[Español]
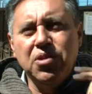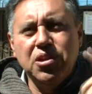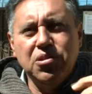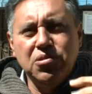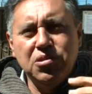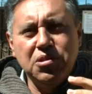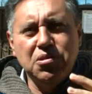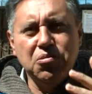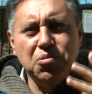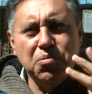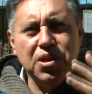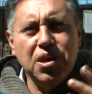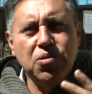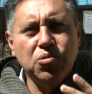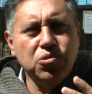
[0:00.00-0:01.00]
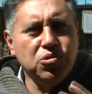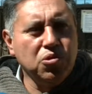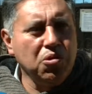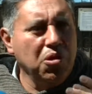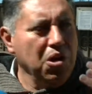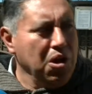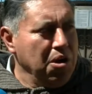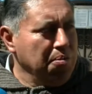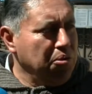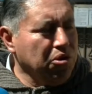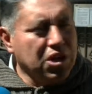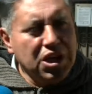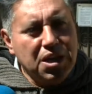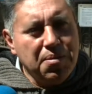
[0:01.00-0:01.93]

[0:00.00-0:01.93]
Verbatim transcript: Entonces me da gusto porque